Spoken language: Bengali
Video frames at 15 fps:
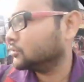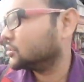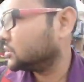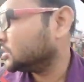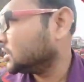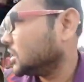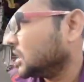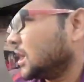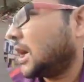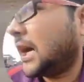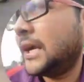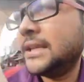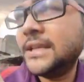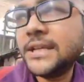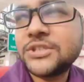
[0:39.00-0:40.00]
রোড
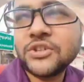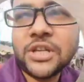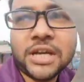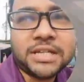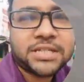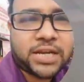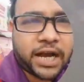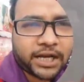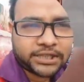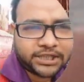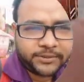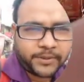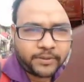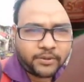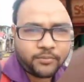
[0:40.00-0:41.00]
আর এদিকে চলে গেছে
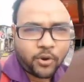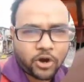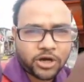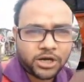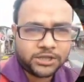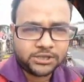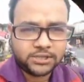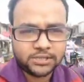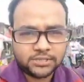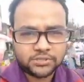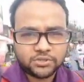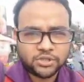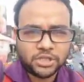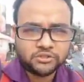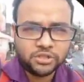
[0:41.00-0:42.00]
কাকদ্বীপ এবং বকখালি
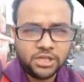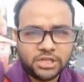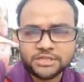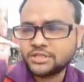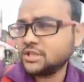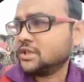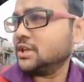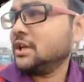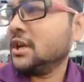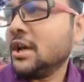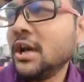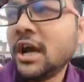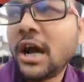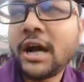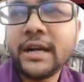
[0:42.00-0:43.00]
সোজা চলে যাচ্ছে
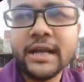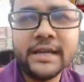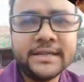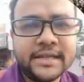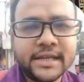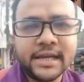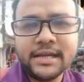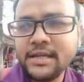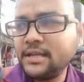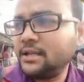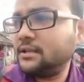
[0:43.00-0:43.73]
আর এই দিকেই